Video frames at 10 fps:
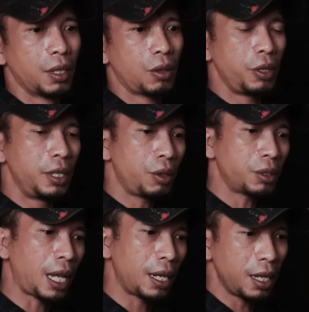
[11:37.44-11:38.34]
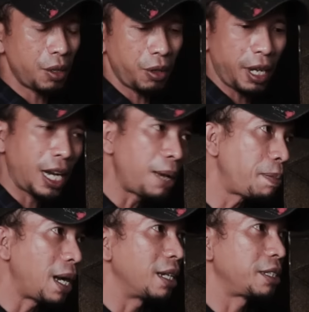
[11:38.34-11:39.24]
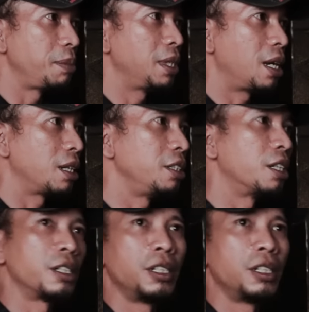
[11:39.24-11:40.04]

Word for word: kok ini kok tanah kok kayak lapang saya bilang yang